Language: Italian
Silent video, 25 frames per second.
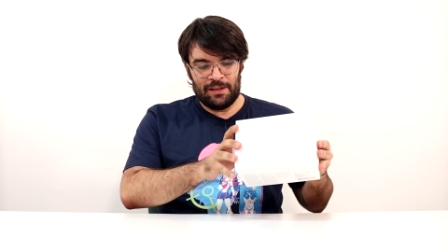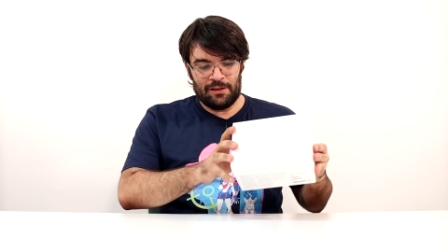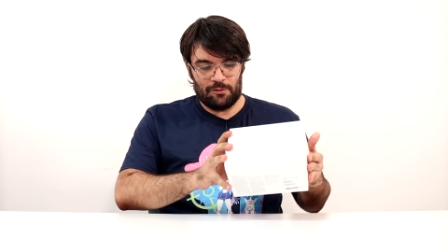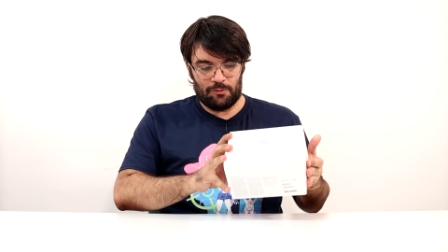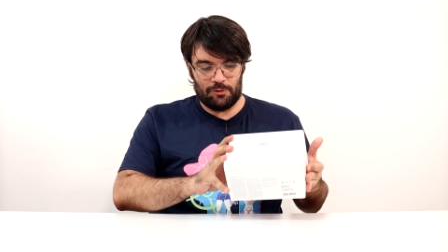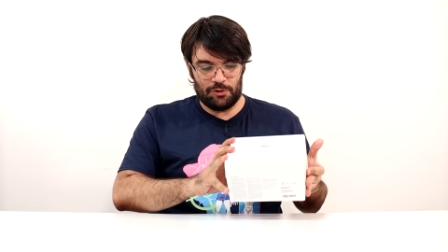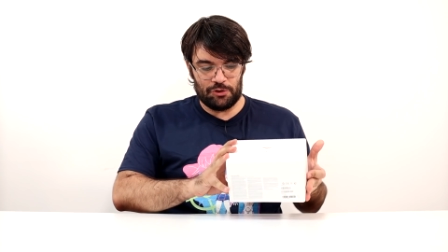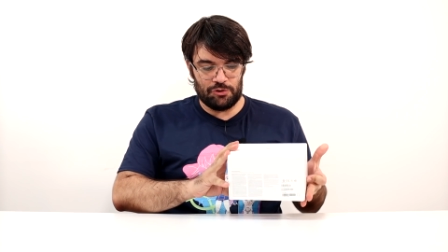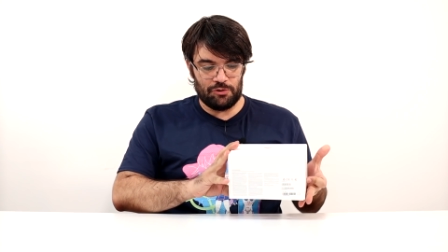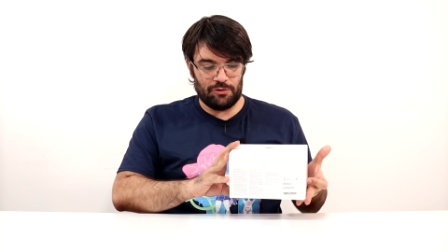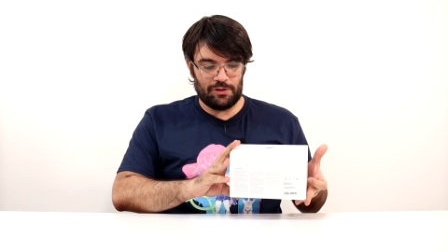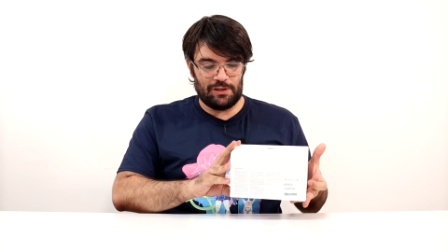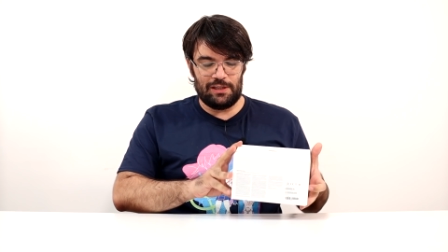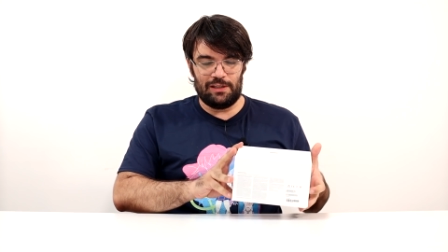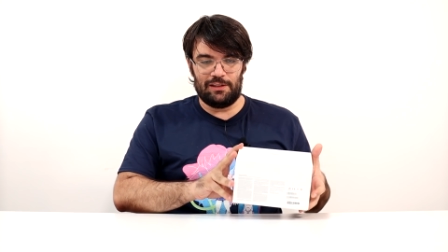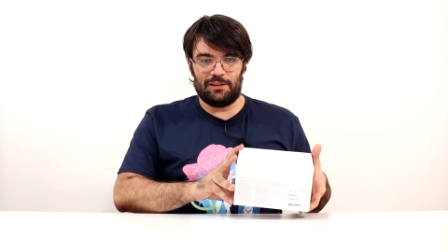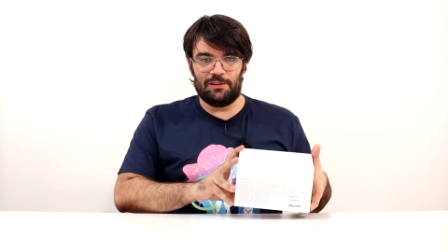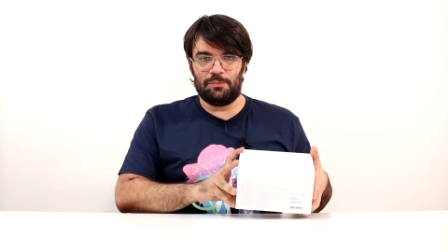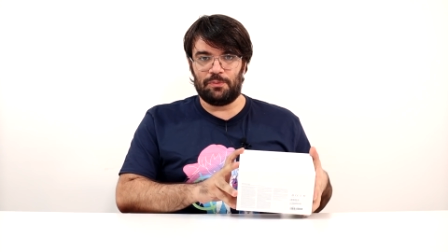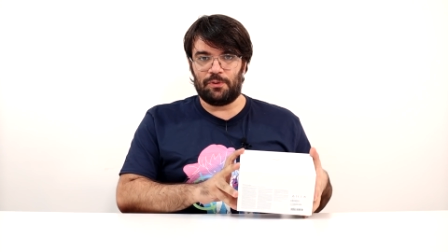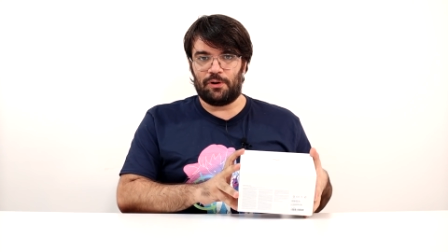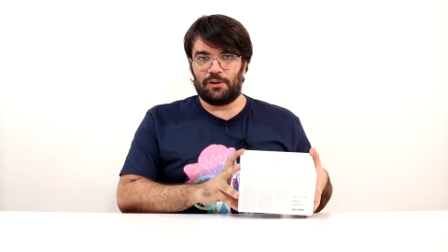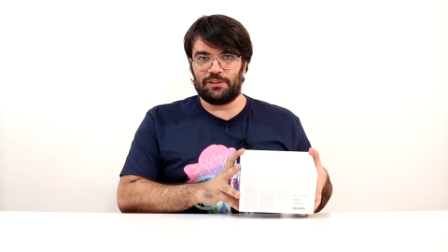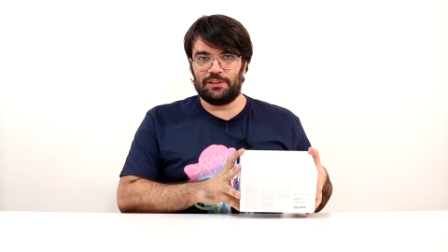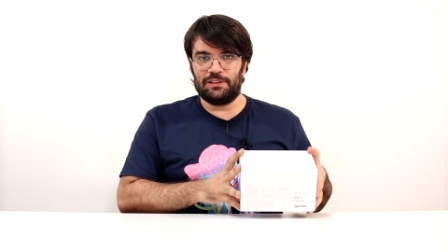questo
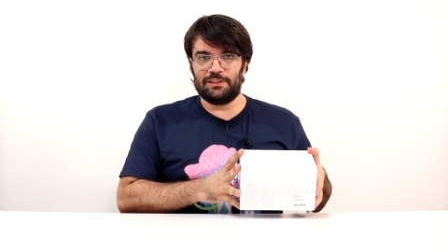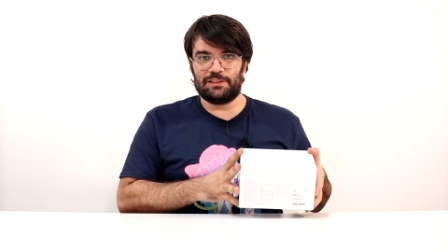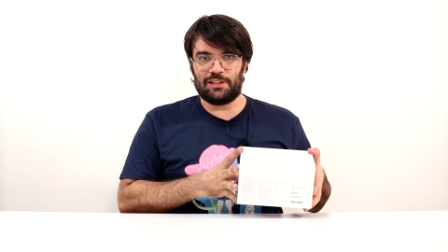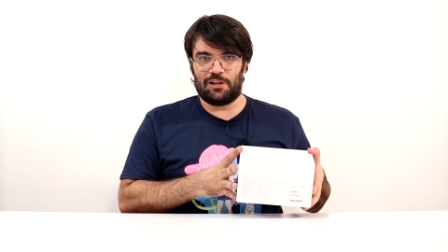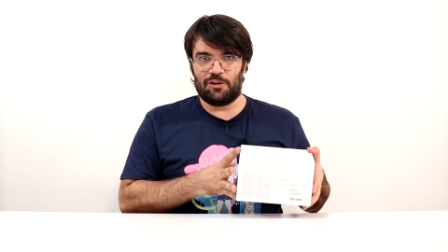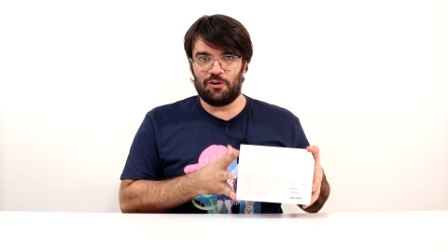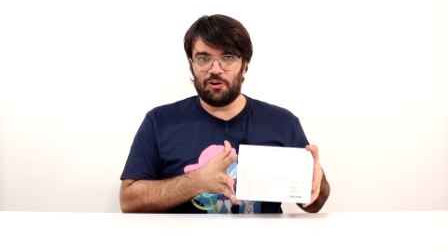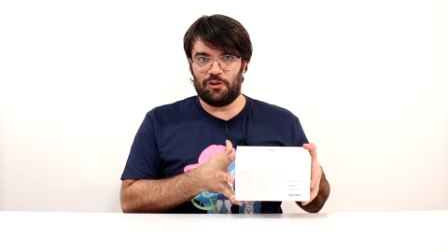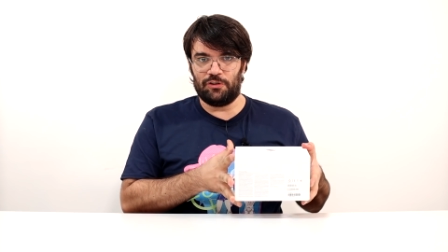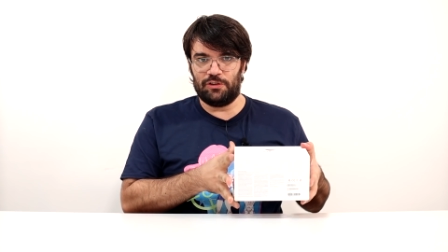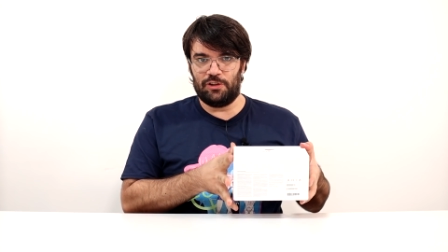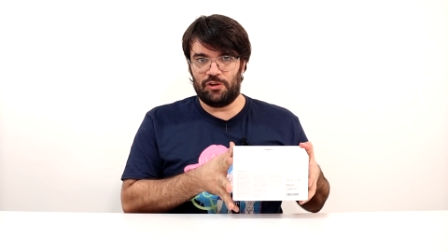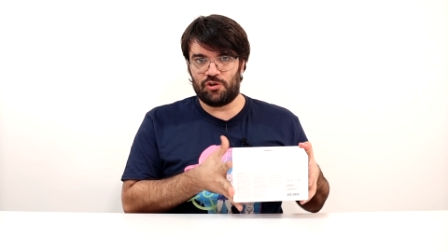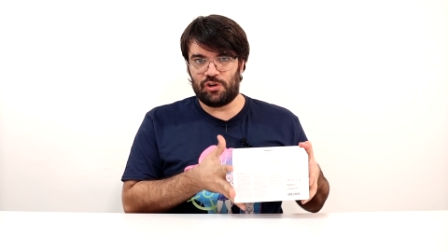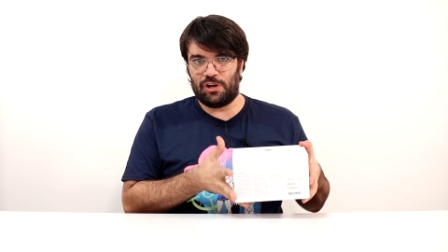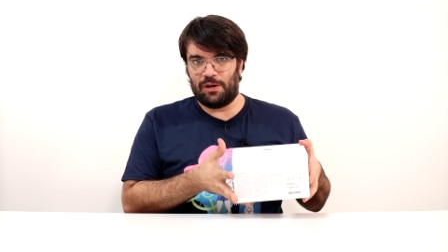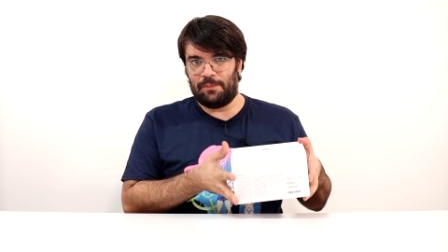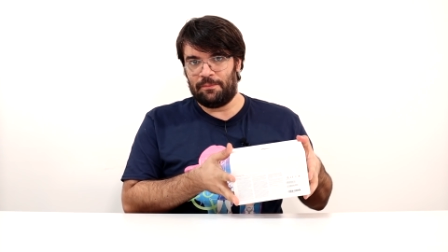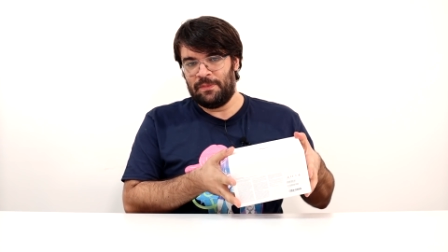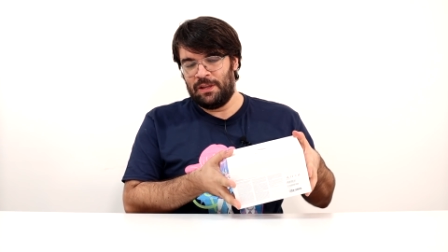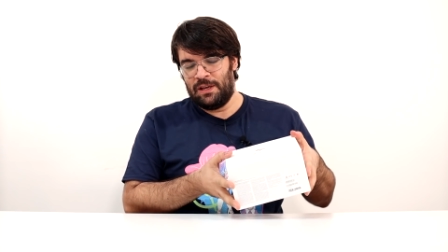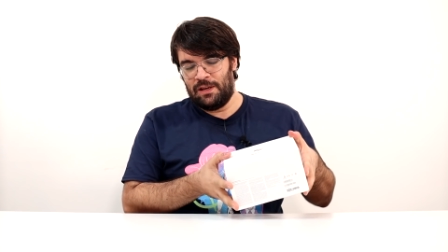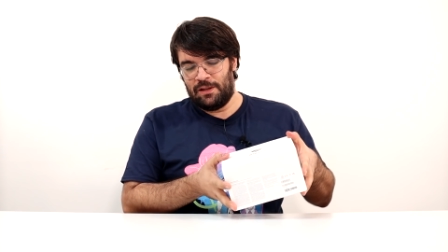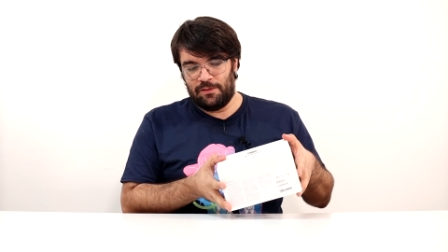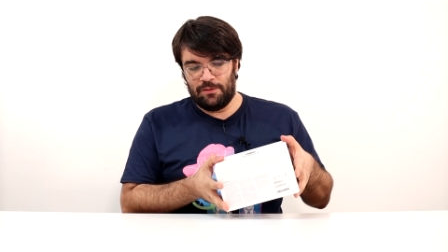kit, però senza
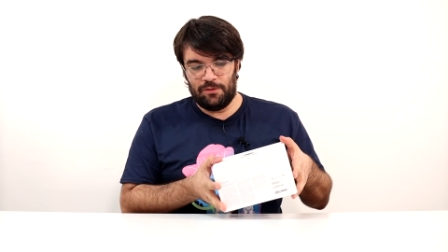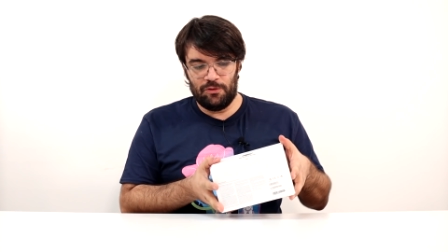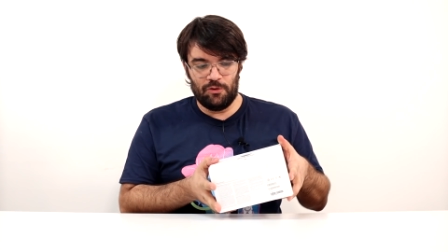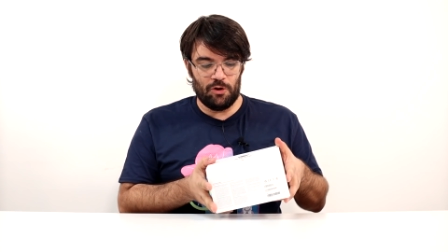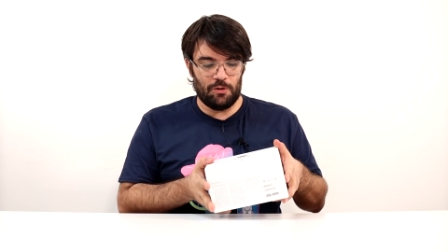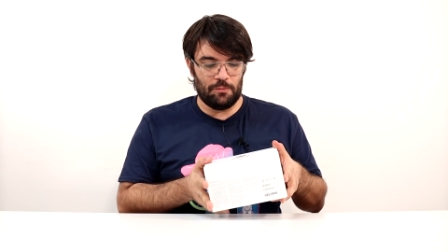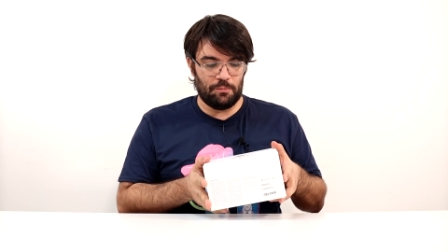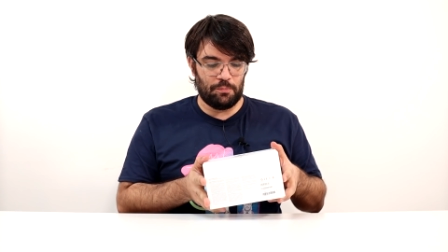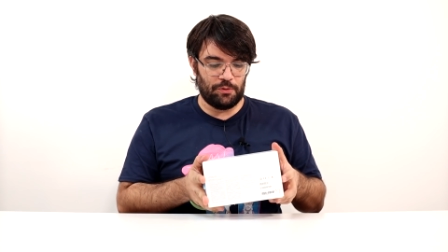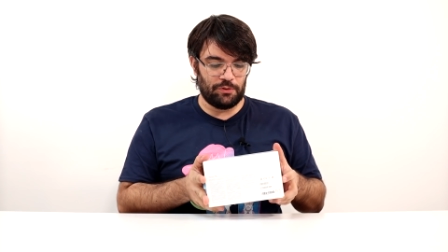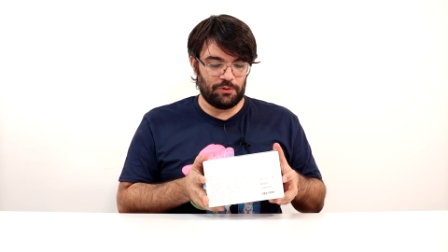codice non